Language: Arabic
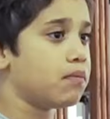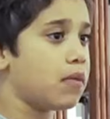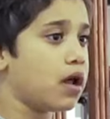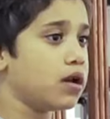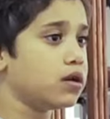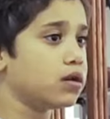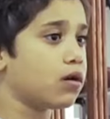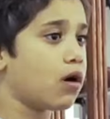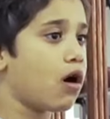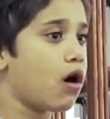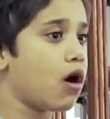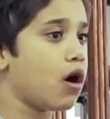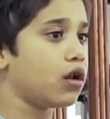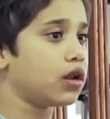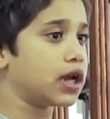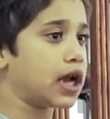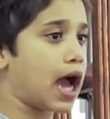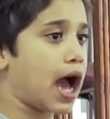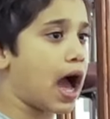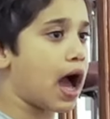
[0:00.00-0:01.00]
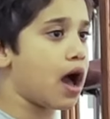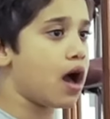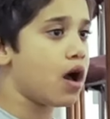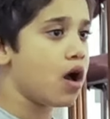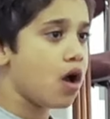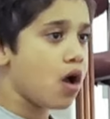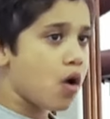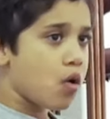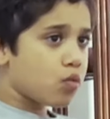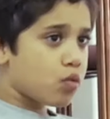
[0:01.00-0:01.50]
ما القارعة
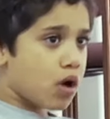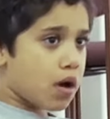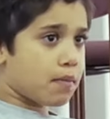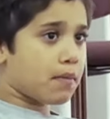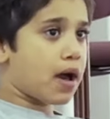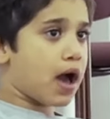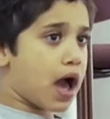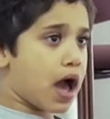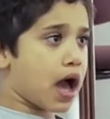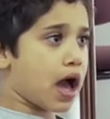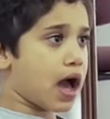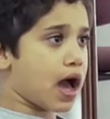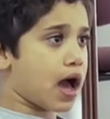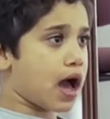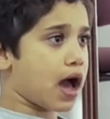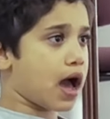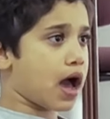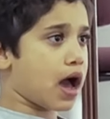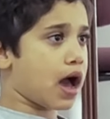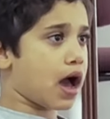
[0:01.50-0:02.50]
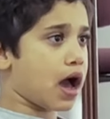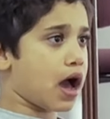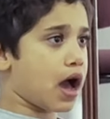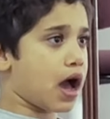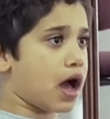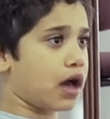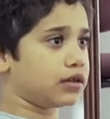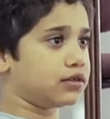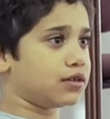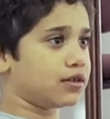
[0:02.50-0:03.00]
وما
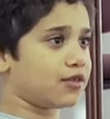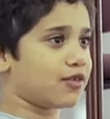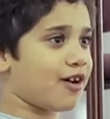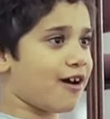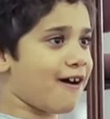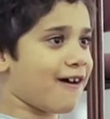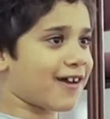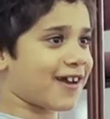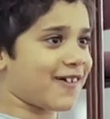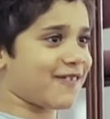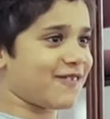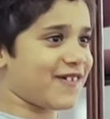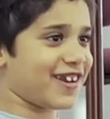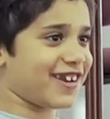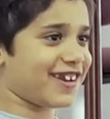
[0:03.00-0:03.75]
أدراك ما